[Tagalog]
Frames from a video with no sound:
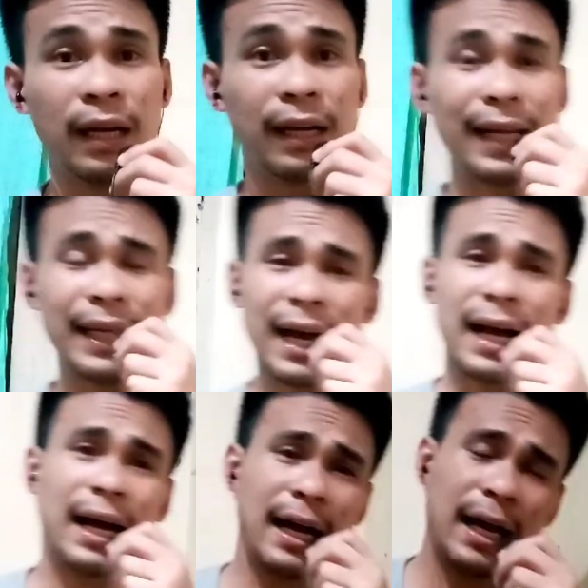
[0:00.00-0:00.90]

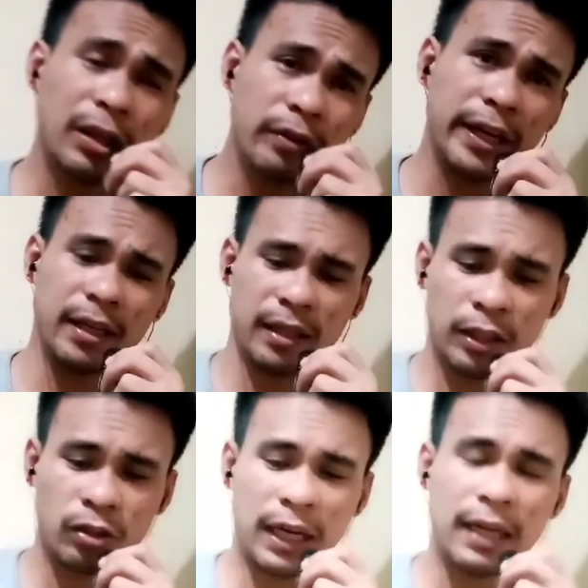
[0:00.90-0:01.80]
Kaya ano eh,
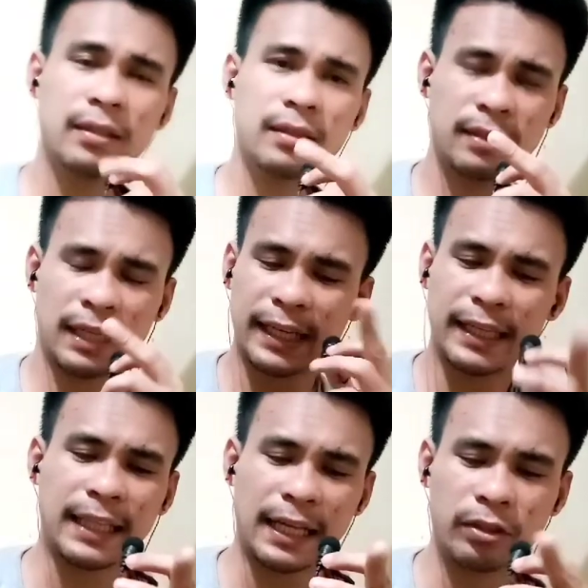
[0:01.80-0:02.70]
ito ha, ah,
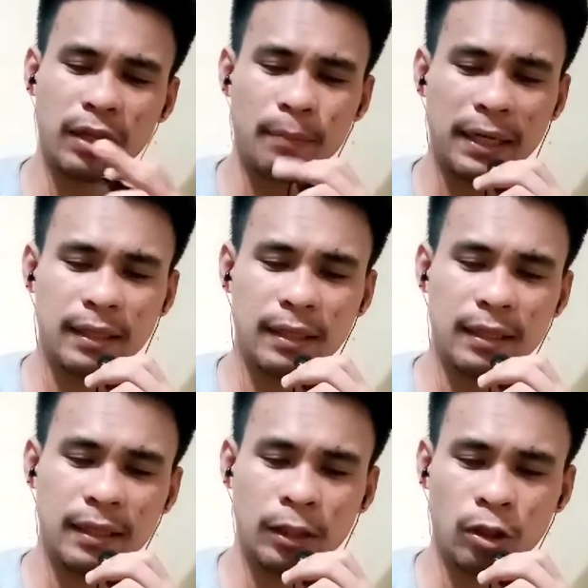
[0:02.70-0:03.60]
nakikita nyo naman,
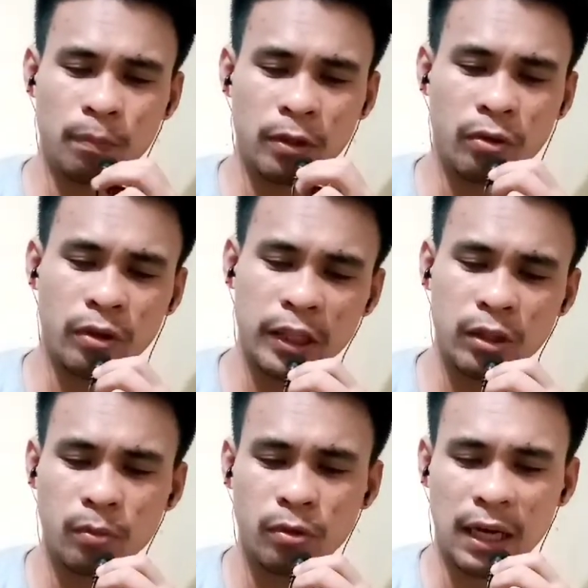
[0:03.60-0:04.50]
ito panoorin
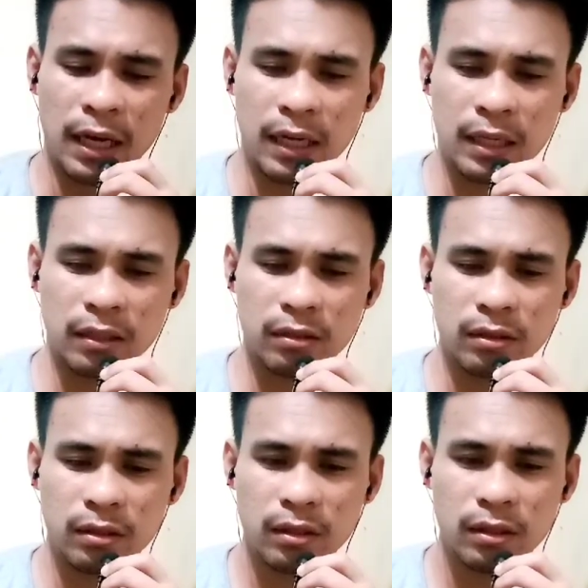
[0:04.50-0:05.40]
nyo muna ang,
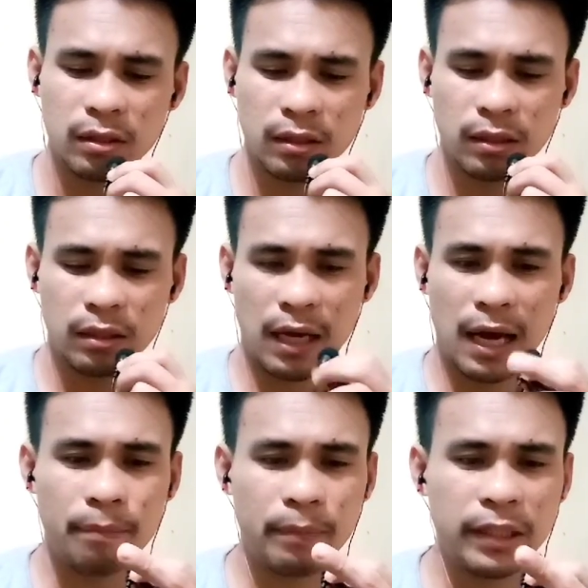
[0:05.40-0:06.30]

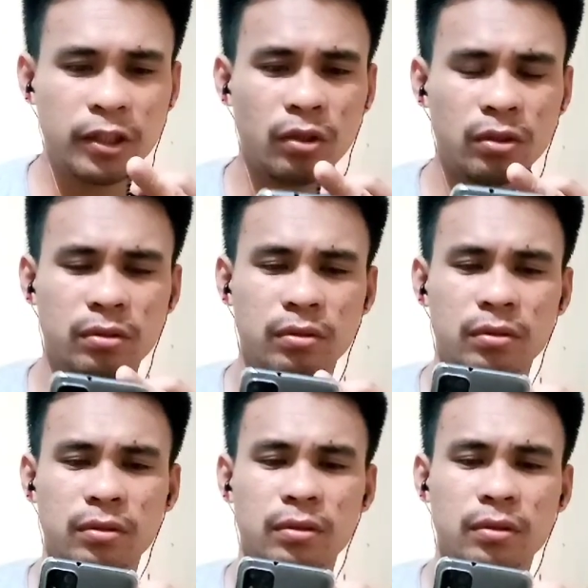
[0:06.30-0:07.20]
ang video,
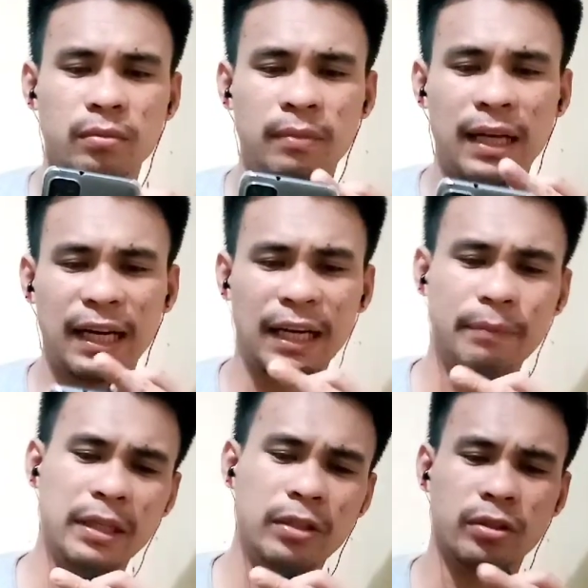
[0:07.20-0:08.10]
mga
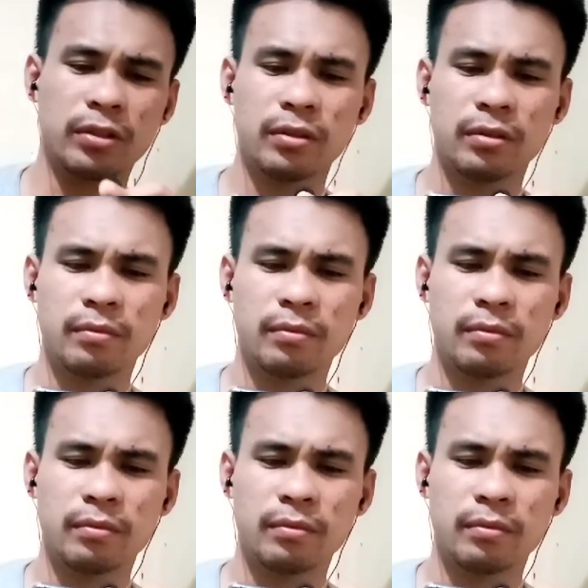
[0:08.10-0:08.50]
kamigos.